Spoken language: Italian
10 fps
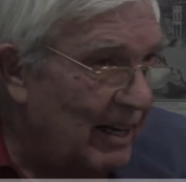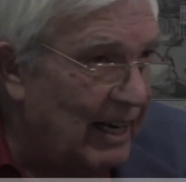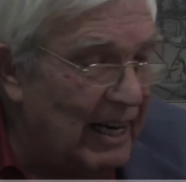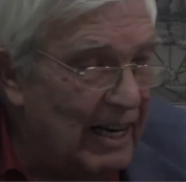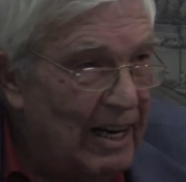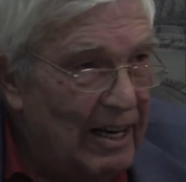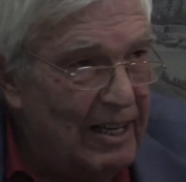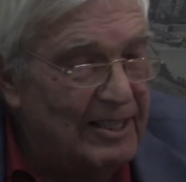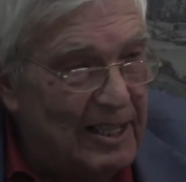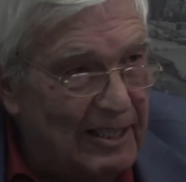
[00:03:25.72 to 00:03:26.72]
che
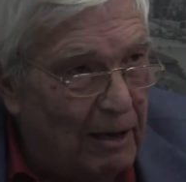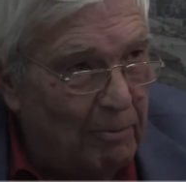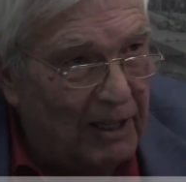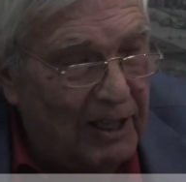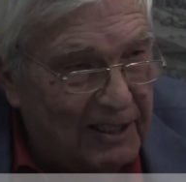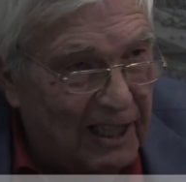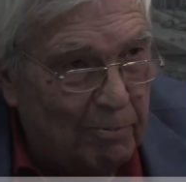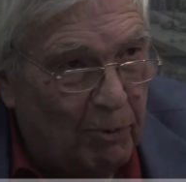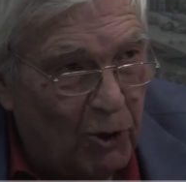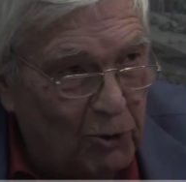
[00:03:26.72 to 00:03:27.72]
il sistema del
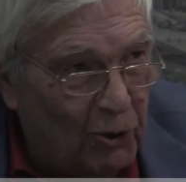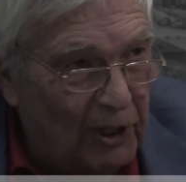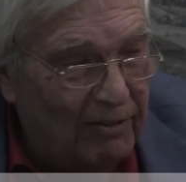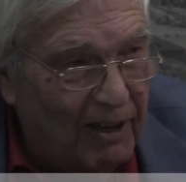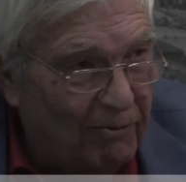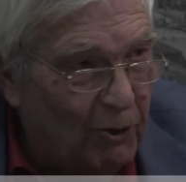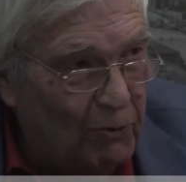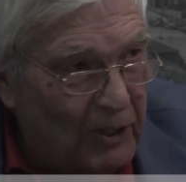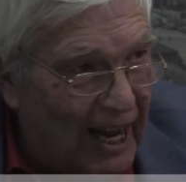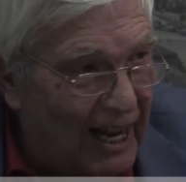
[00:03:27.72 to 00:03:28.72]
trasporto deve
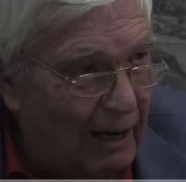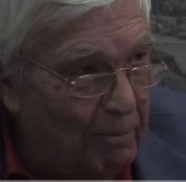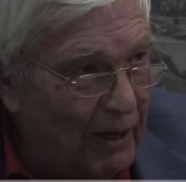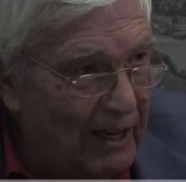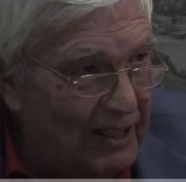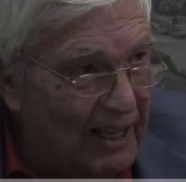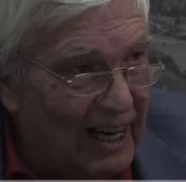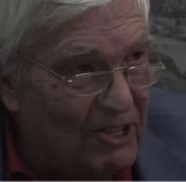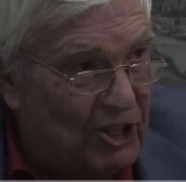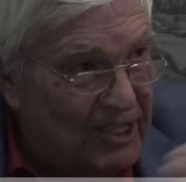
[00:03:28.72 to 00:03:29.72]
affrontare per rendere
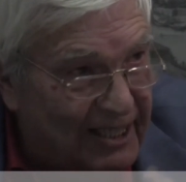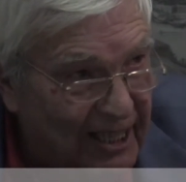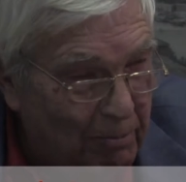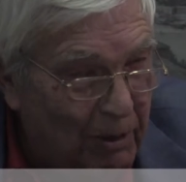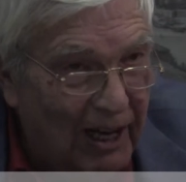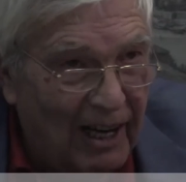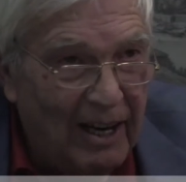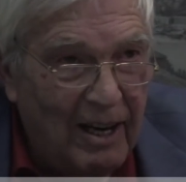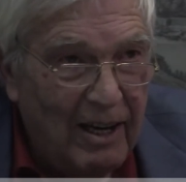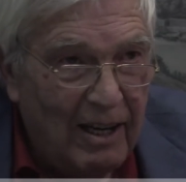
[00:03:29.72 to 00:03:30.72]

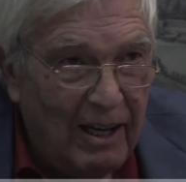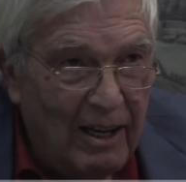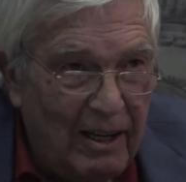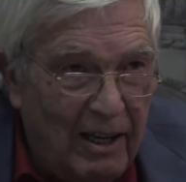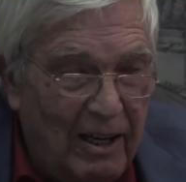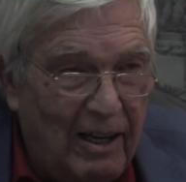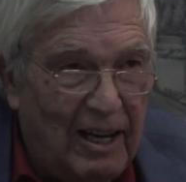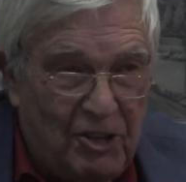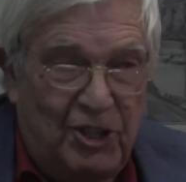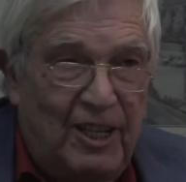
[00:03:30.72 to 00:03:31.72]
accessibile eh, eh,
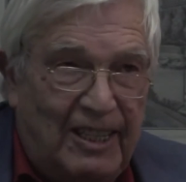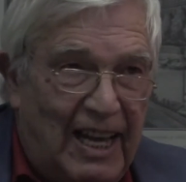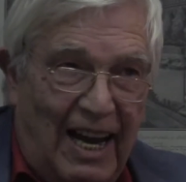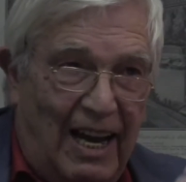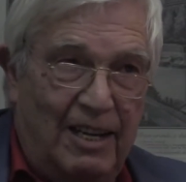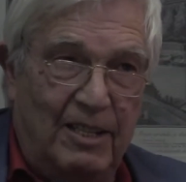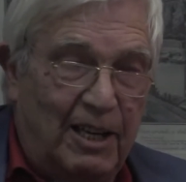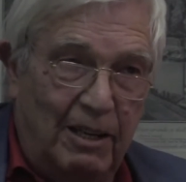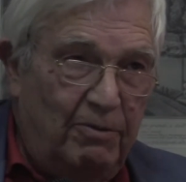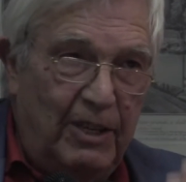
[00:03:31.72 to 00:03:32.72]
la città, i
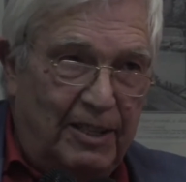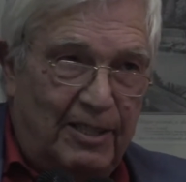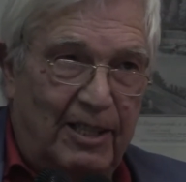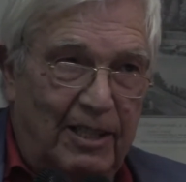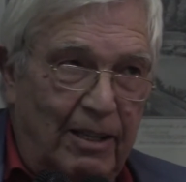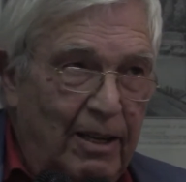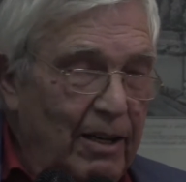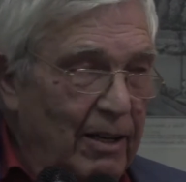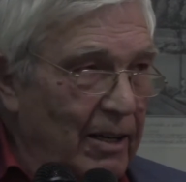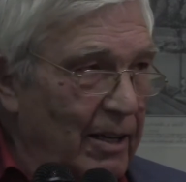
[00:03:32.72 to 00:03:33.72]
servizi,
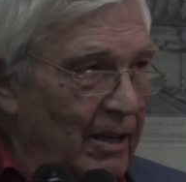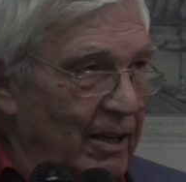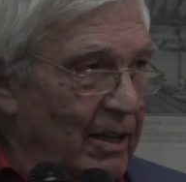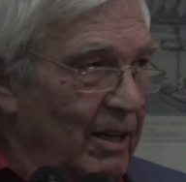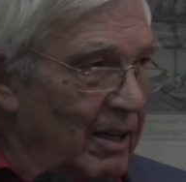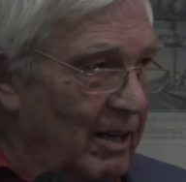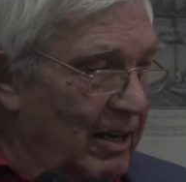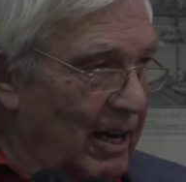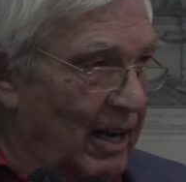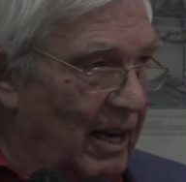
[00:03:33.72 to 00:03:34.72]
eh,
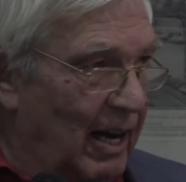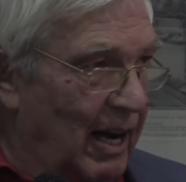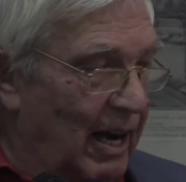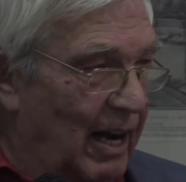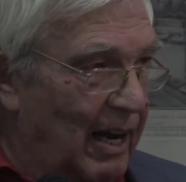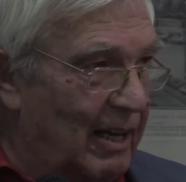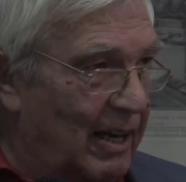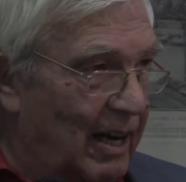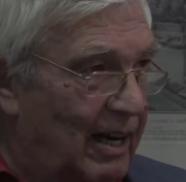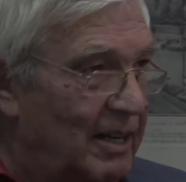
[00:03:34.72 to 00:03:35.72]
eh a, a,
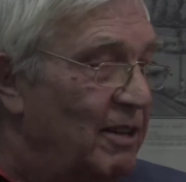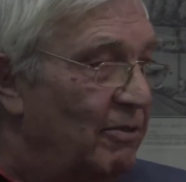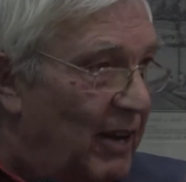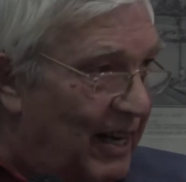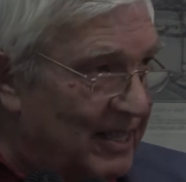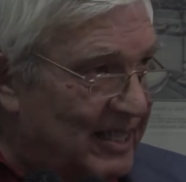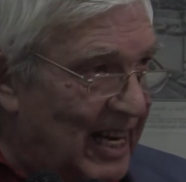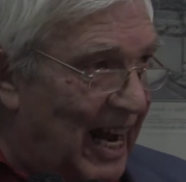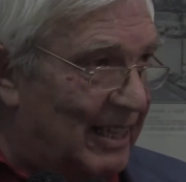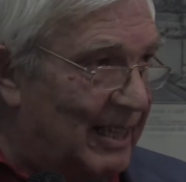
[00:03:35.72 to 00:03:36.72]
alle
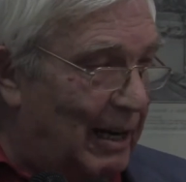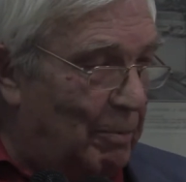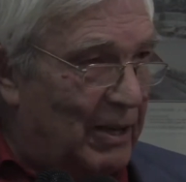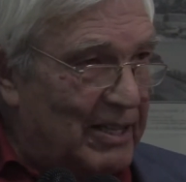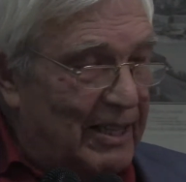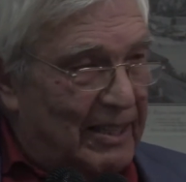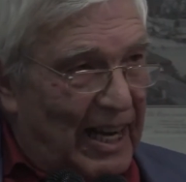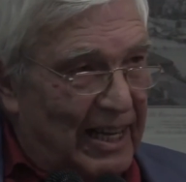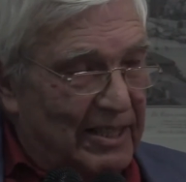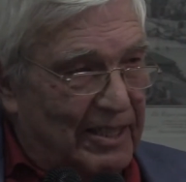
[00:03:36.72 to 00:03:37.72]
differenziate
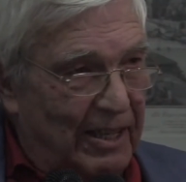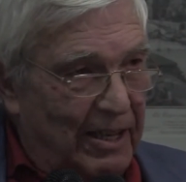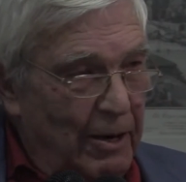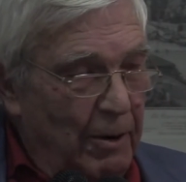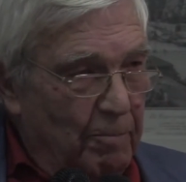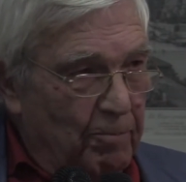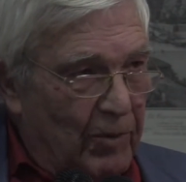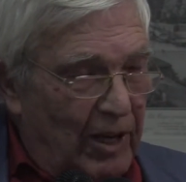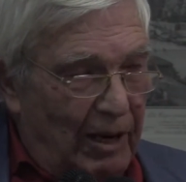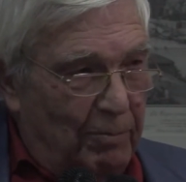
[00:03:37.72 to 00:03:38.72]
rappresentanze, mh, mm,
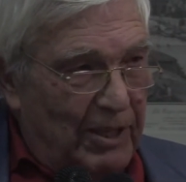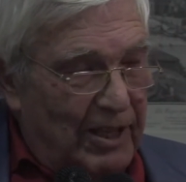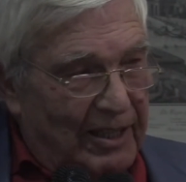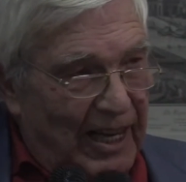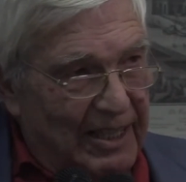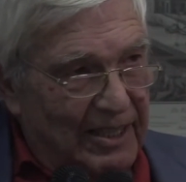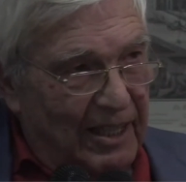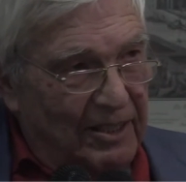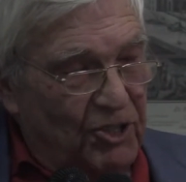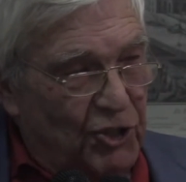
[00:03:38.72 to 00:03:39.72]

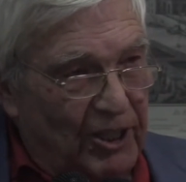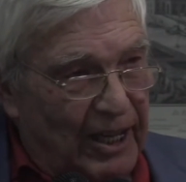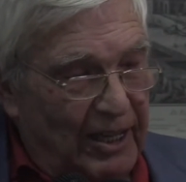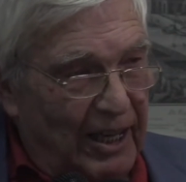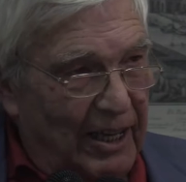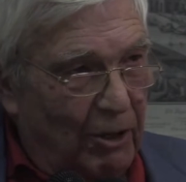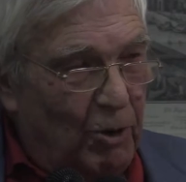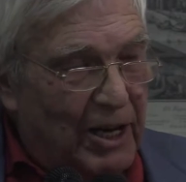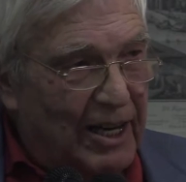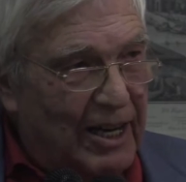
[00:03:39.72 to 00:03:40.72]
rappresentanze, di cittadini.
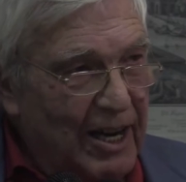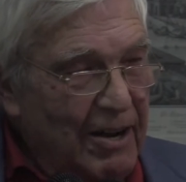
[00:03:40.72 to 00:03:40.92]
Quindi